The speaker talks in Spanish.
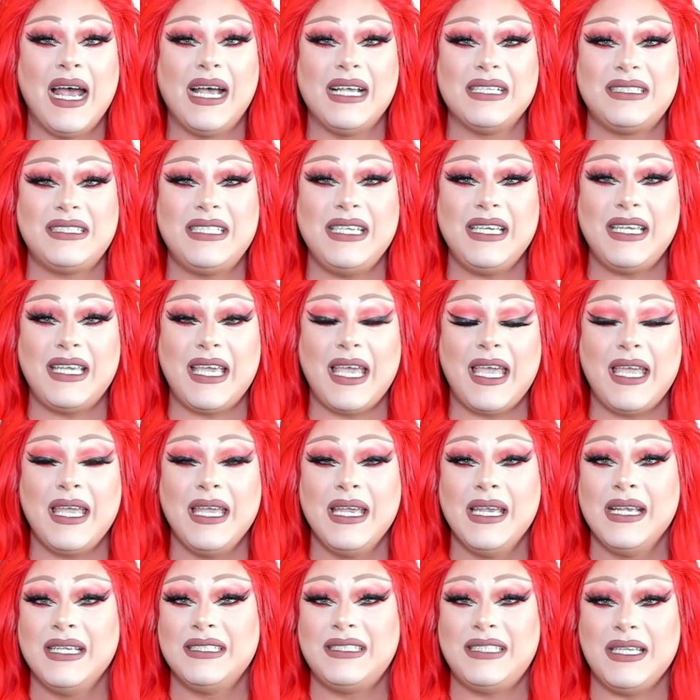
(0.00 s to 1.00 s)
Así
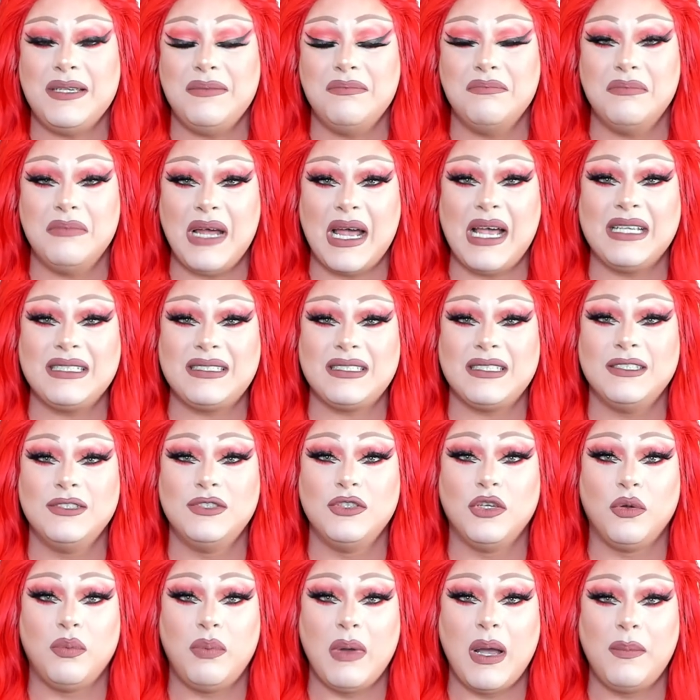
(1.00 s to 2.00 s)
que sin más,
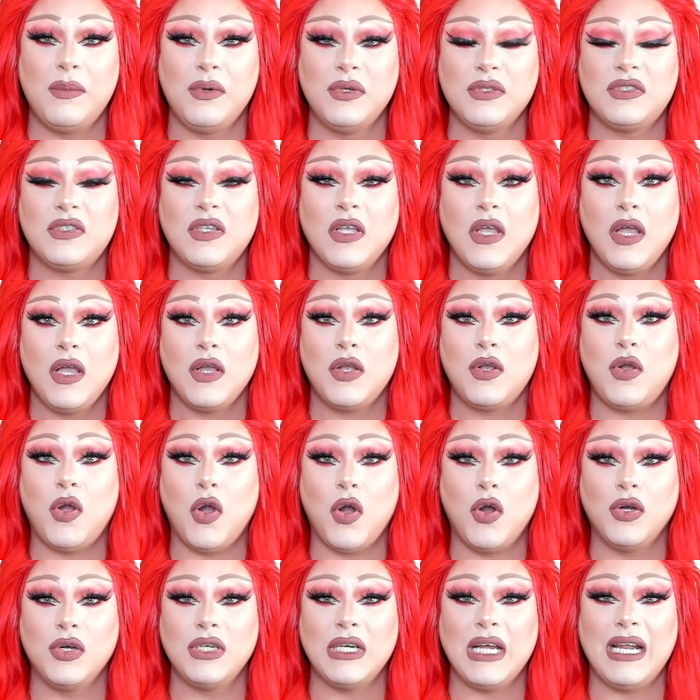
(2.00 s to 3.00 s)
nos vamos
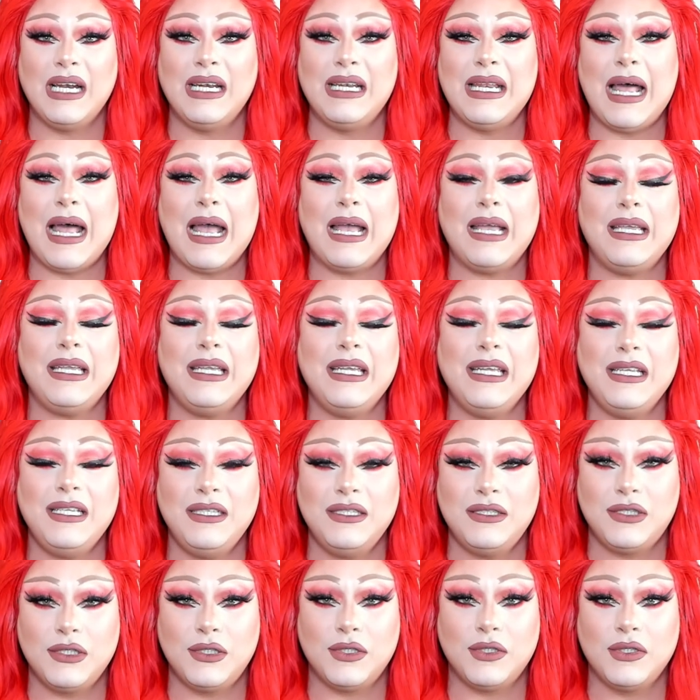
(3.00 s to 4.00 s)
con la
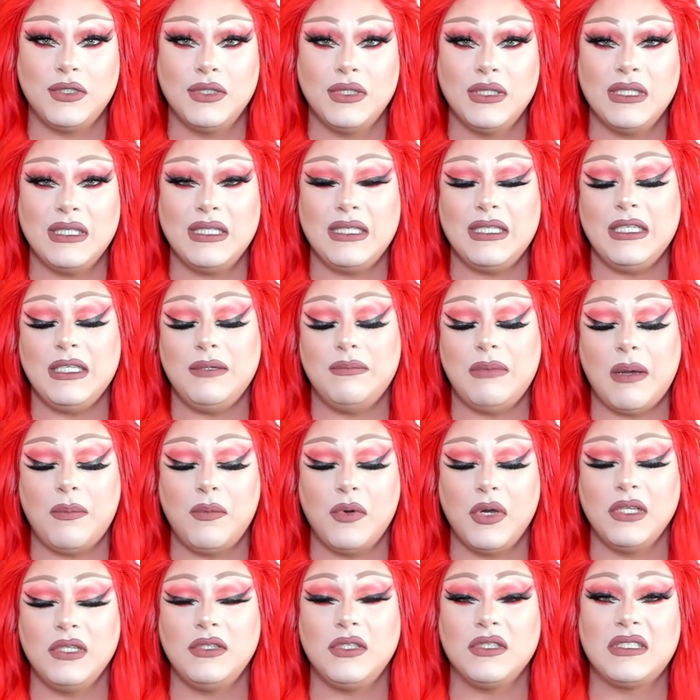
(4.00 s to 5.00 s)
intro y
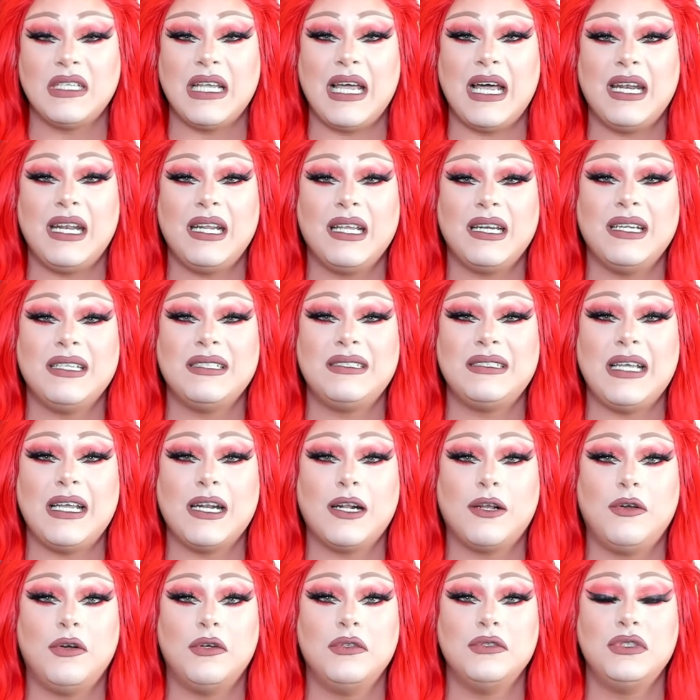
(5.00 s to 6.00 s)
vamos entonces a
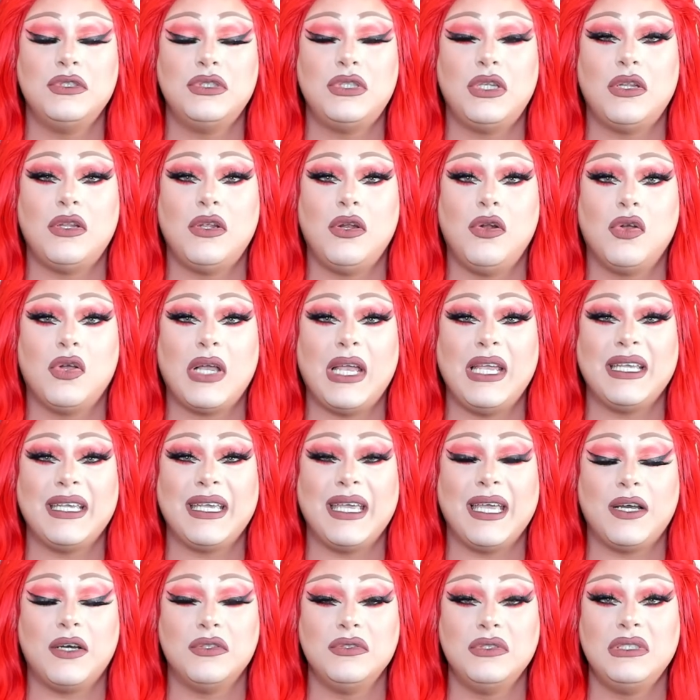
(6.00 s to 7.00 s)
regresar con todo lo que hay
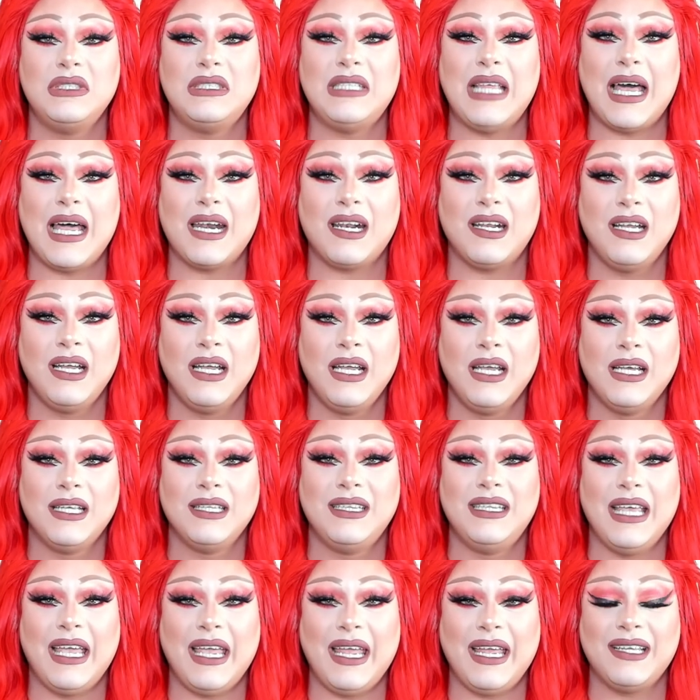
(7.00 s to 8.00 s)
que contar
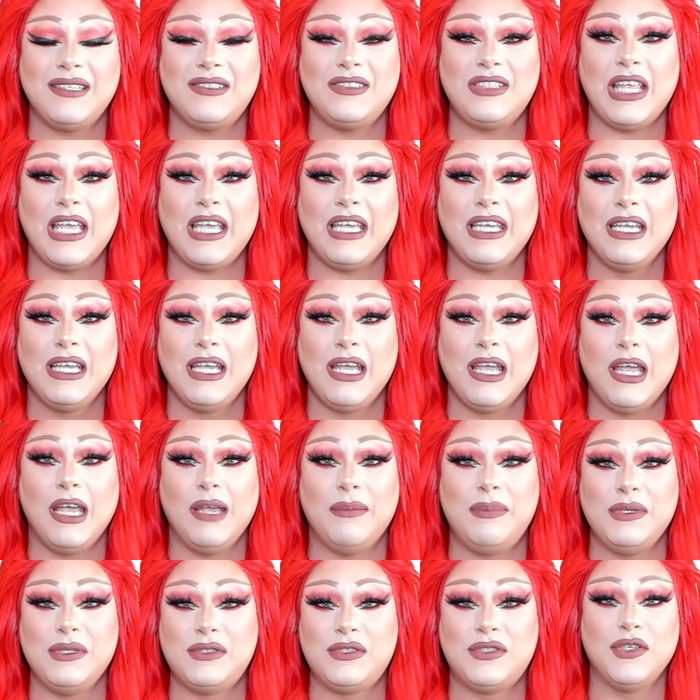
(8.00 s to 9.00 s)
de este
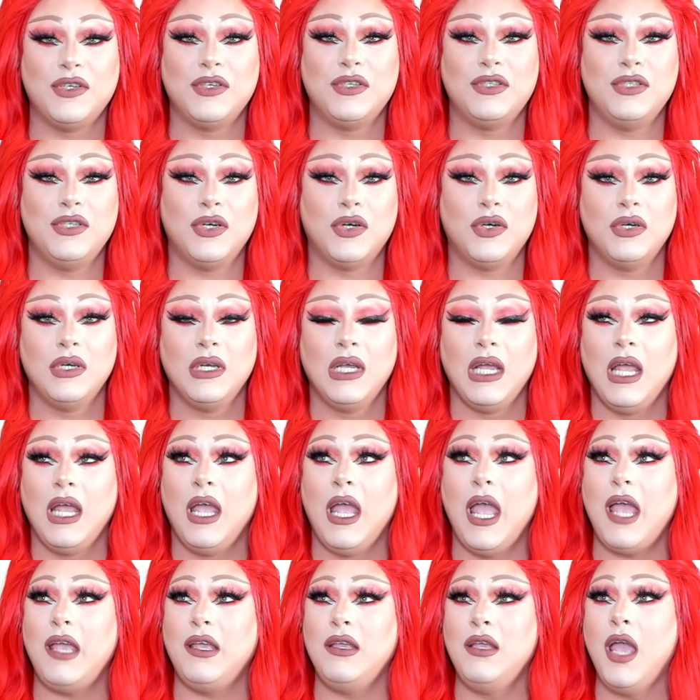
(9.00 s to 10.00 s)
episodio.
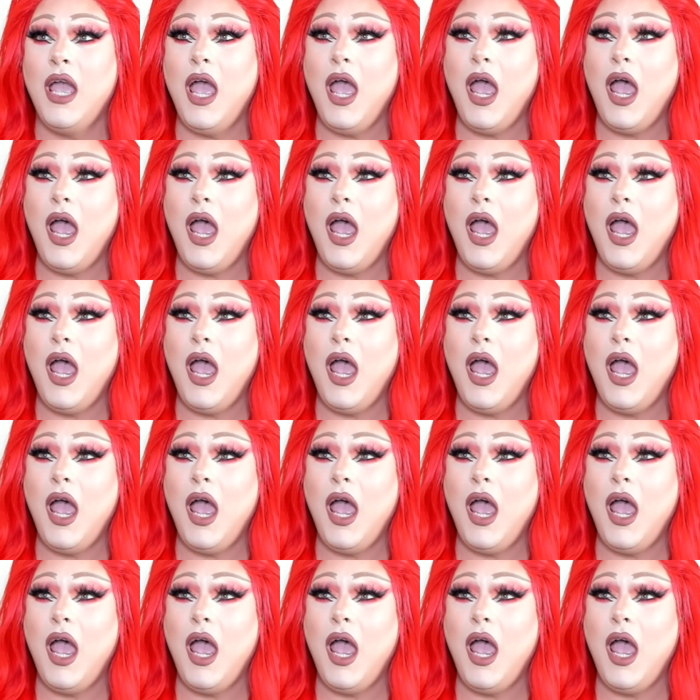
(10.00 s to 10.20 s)
¡Hey,